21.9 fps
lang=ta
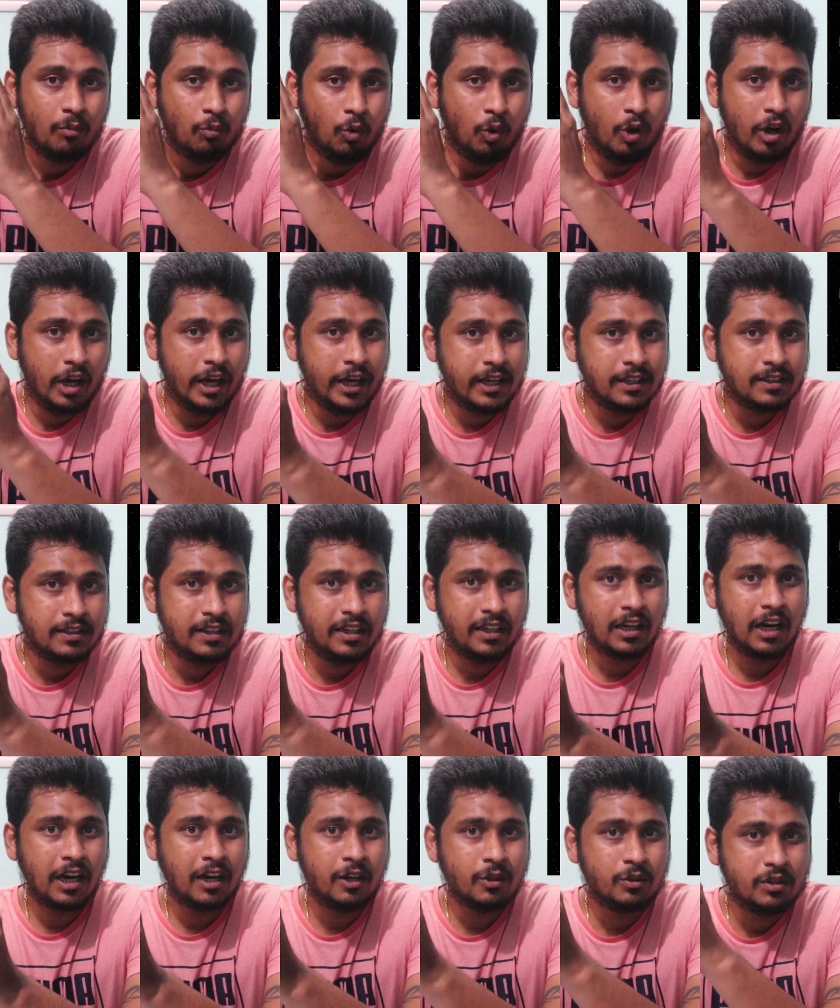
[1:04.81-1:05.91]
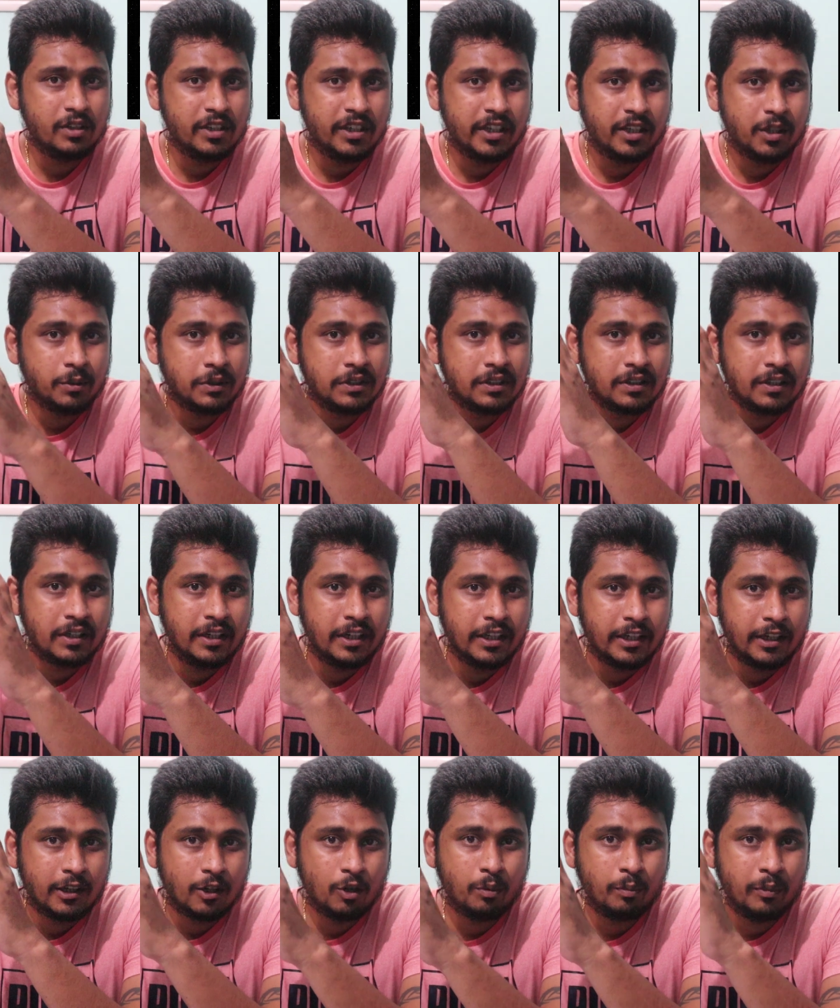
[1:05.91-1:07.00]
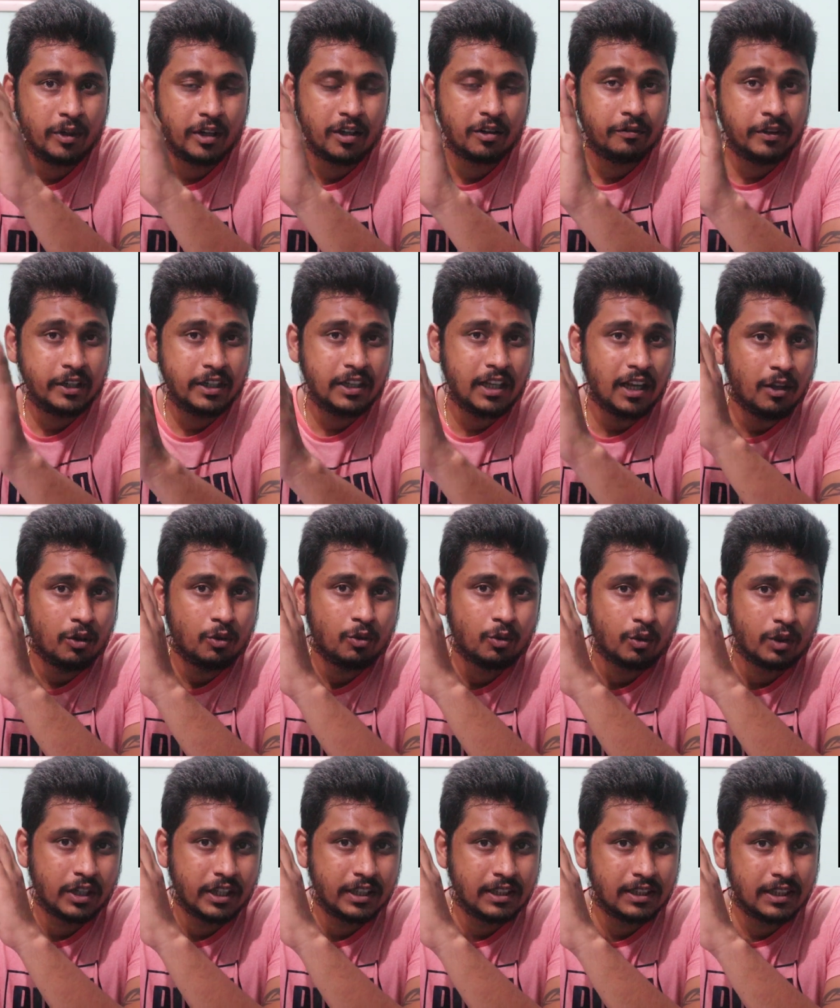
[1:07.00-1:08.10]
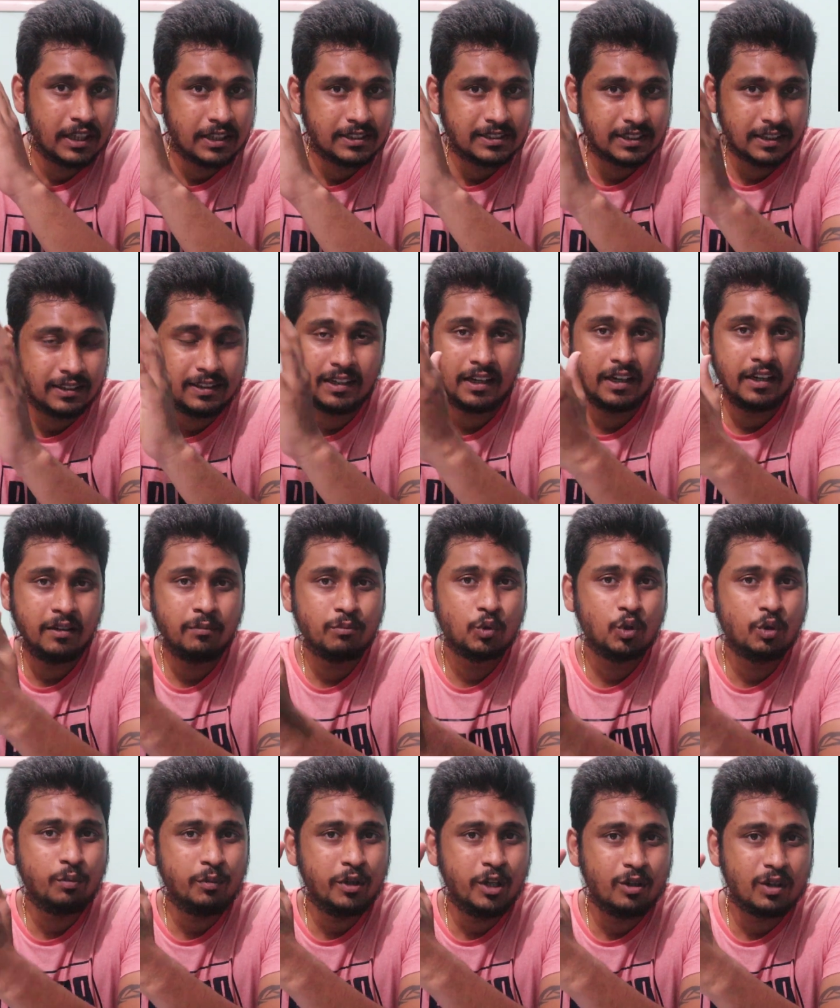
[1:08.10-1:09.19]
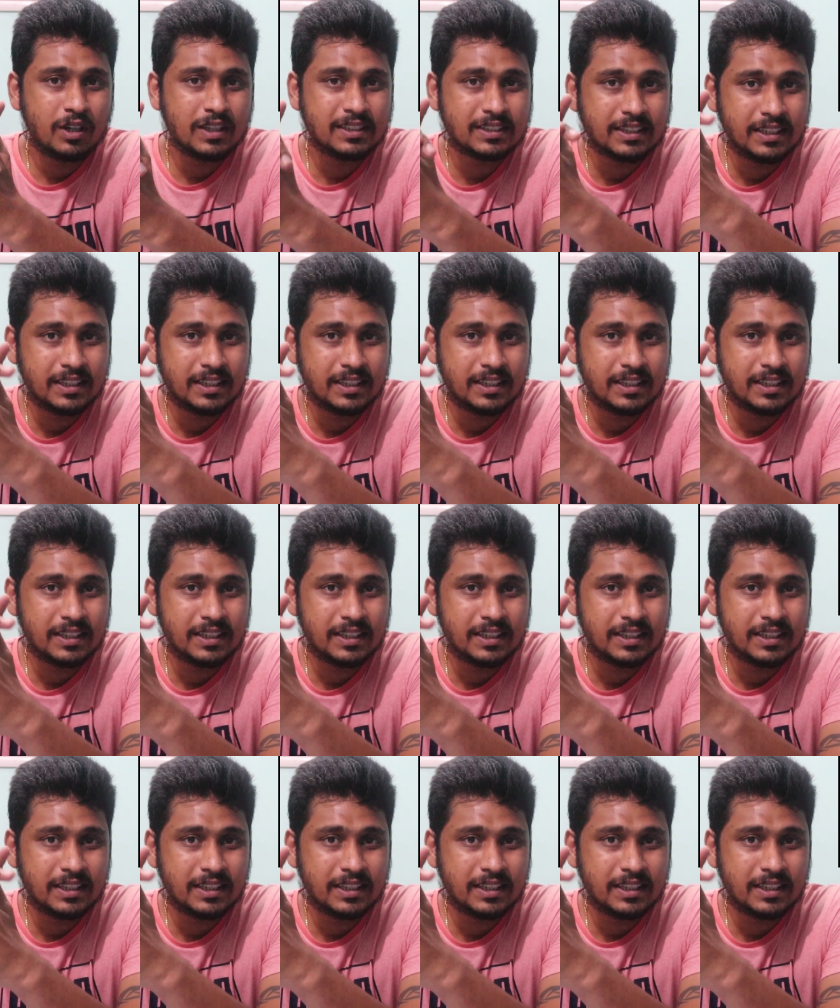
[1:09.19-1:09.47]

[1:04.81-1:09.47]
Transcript: மூவாயிரத்தி நானூற்றி எழுபத்தி ரெண்டு கிலோமீட்டர் விட்டளவு கொண்ட இந்த சந்திரன் பூமியோட